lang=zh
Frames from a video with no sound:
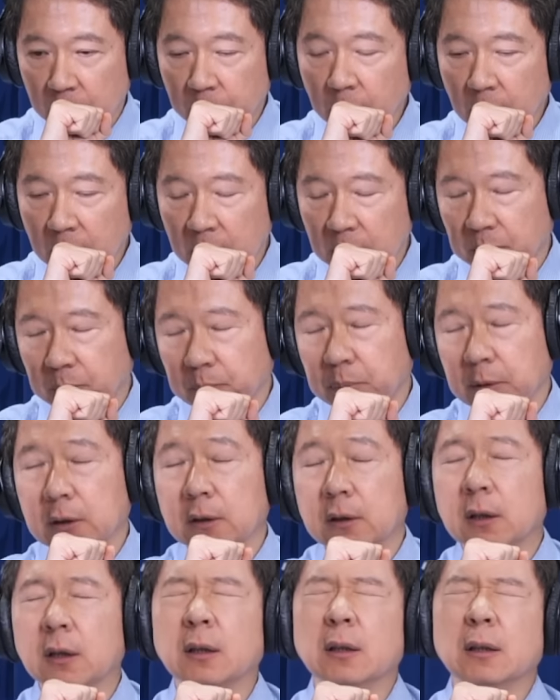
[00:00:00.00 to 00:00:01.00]
不过
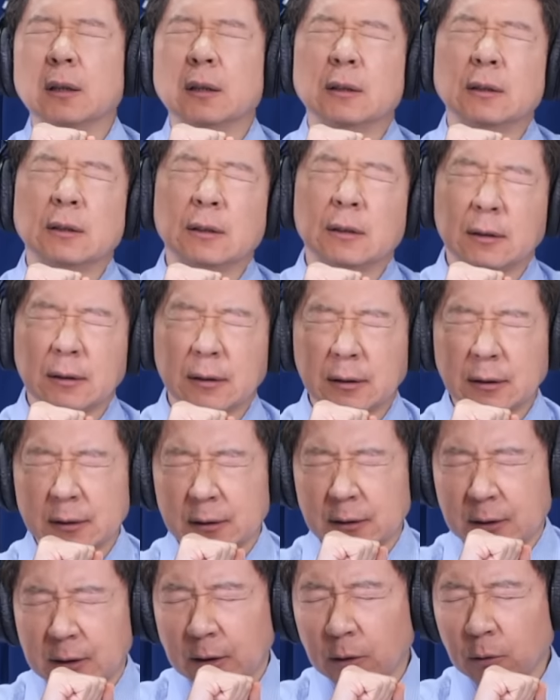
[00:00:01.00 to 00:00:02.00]
比那个
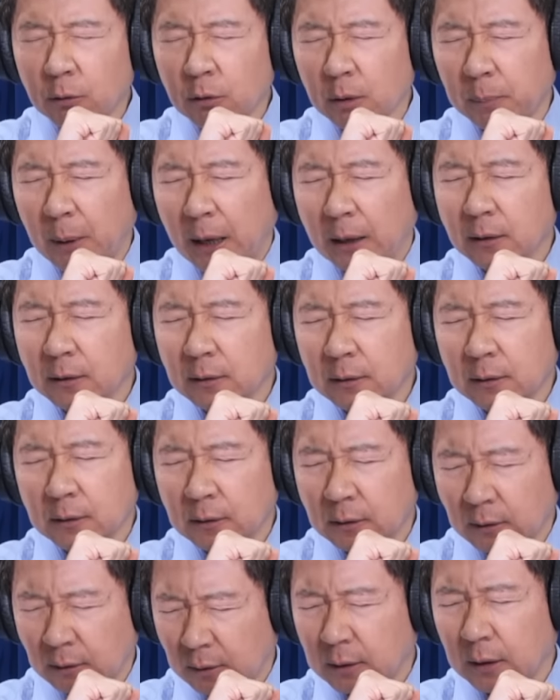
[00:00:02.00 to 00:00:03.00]
期货盘是
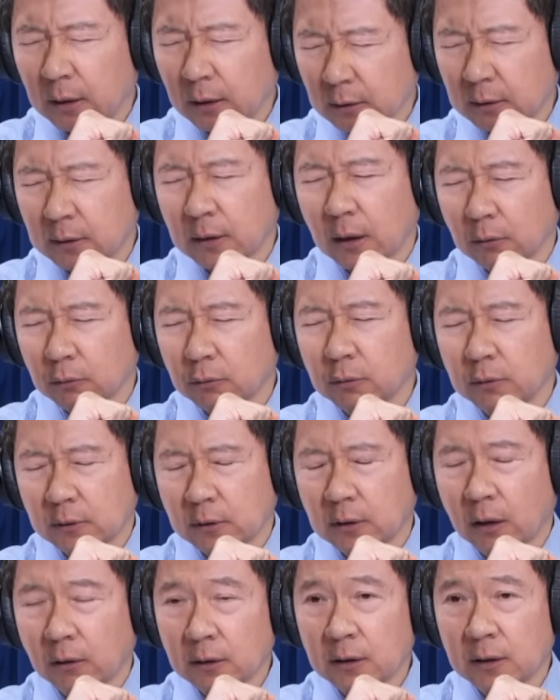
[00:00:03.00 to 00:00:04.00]
跌了少
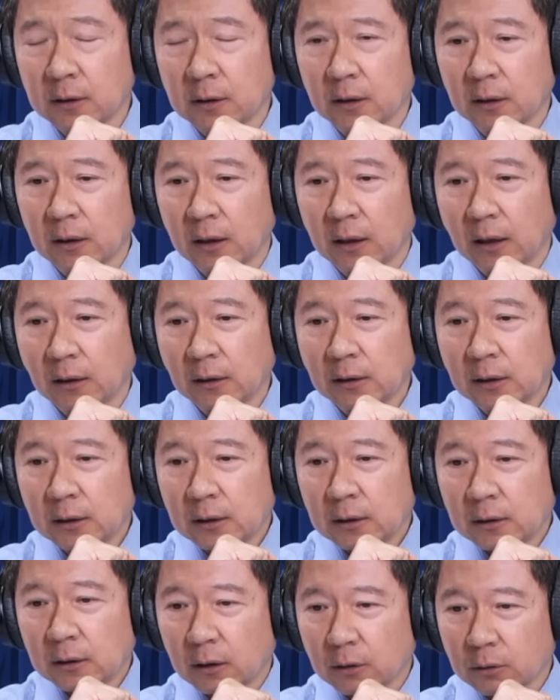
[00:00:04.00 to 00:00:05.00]
少一些了啦。
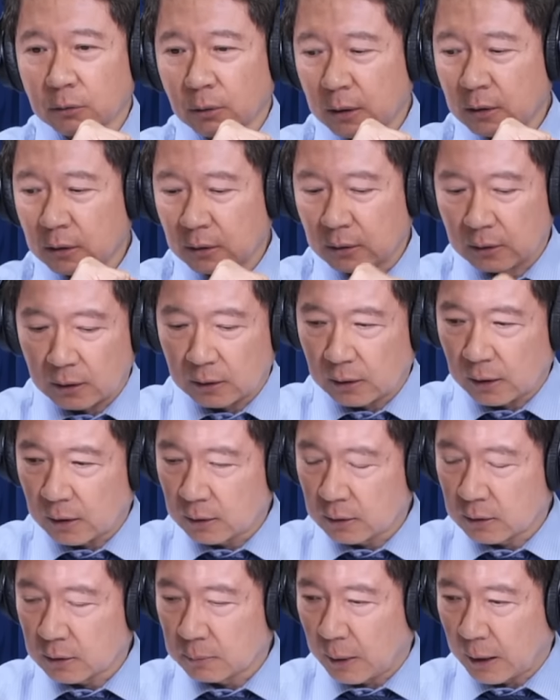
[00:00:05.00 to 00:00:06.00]
哦，虽然也跌
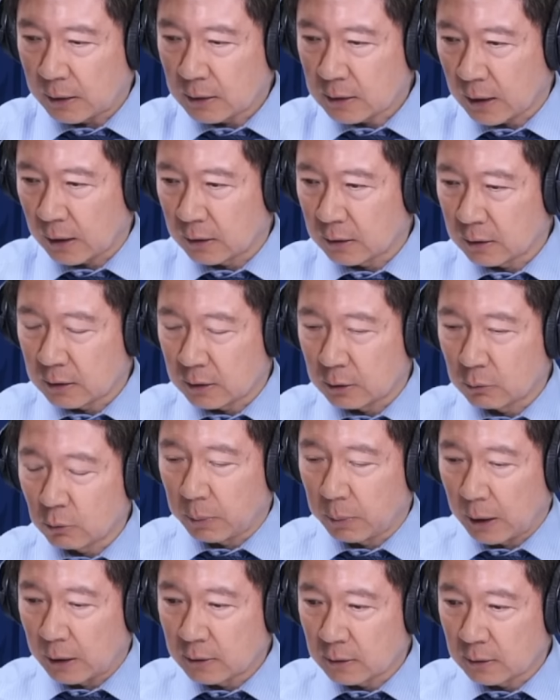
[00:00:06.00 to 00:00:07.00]
的是蛮惨，那期货
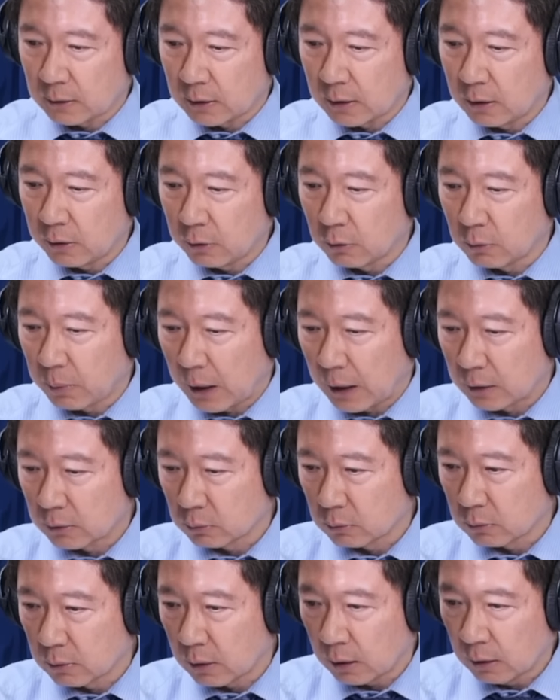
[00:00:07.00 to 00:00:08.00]
是跌六趴
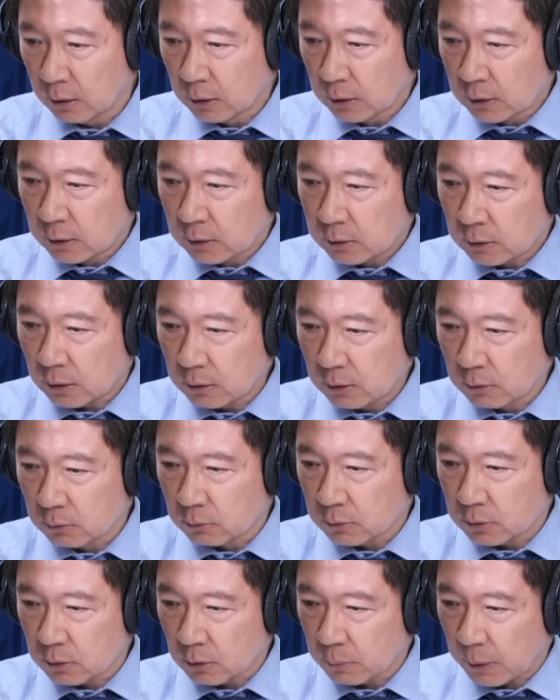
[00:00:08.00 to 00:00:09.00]
多哈。那日
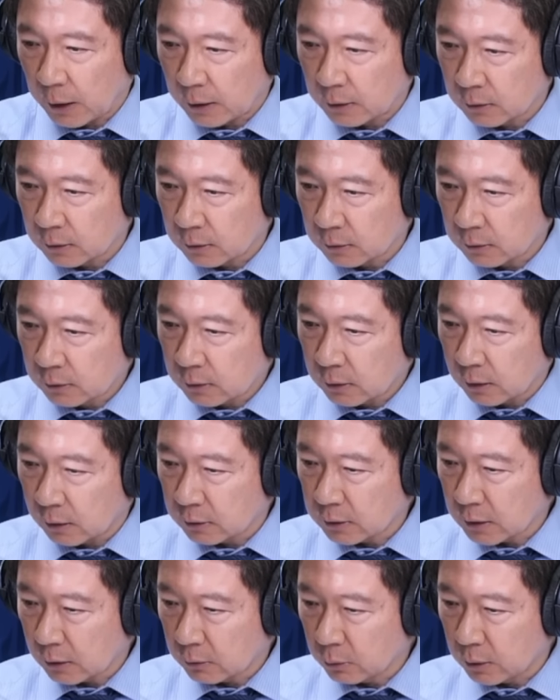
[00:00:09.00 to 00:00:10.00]
股收盘呢，哦，
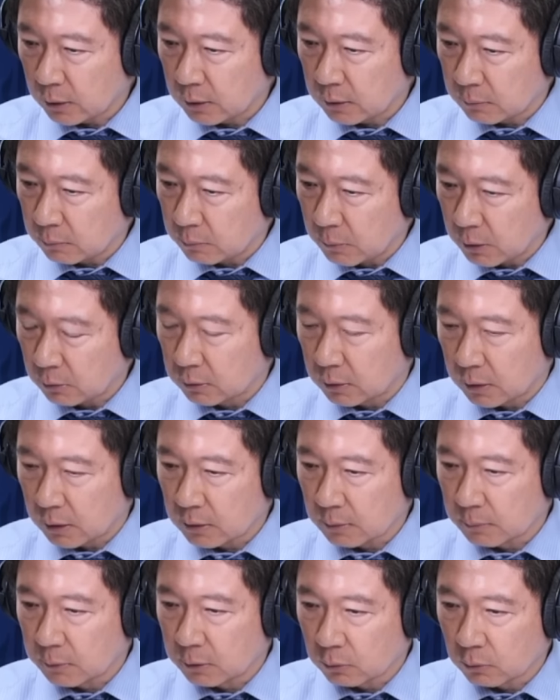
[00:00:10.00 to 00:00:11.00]
相对没有跌
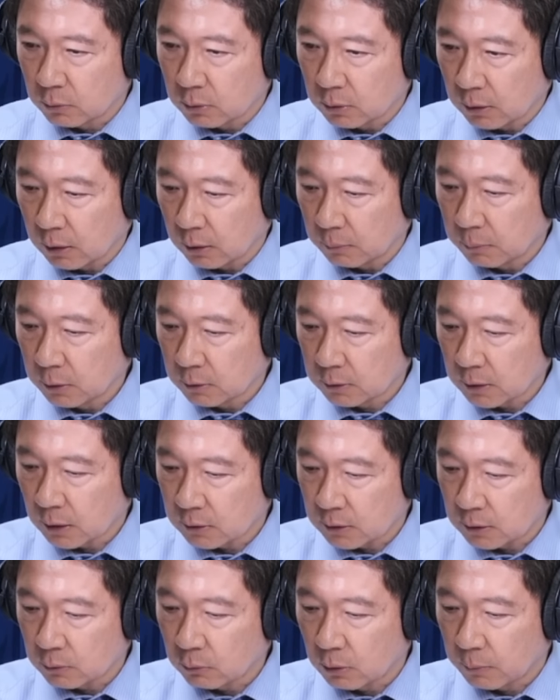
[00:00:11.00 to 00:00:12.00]
这么多，哦，没有像
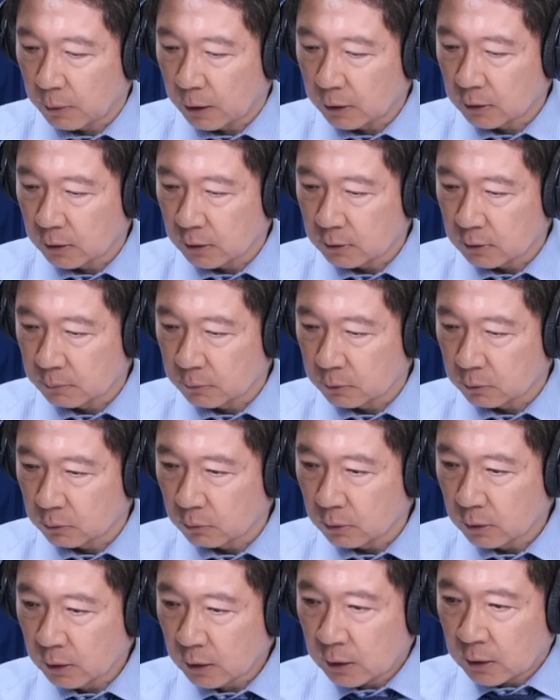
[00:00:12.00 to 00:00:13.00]
期货盘跌这么
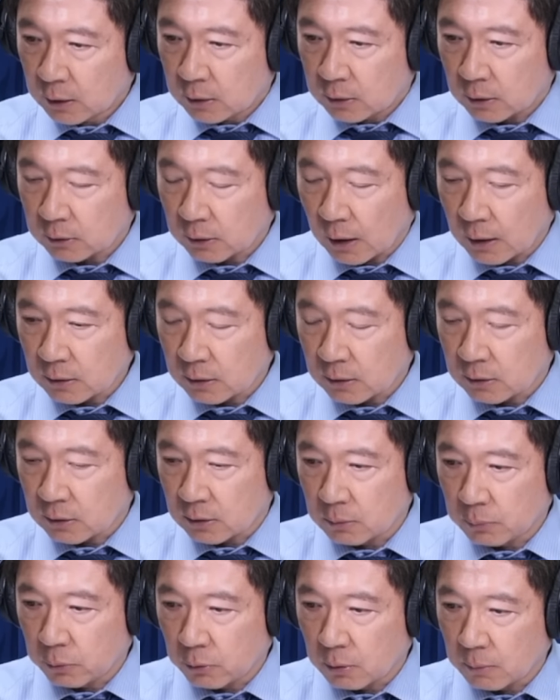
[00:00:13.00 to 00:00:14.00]
多。那当然，这个
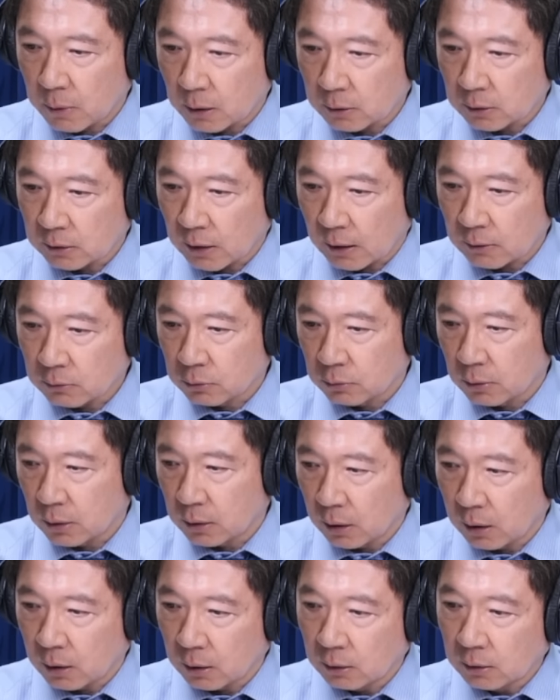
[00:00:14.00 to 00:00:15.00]
石破茂的当选哈。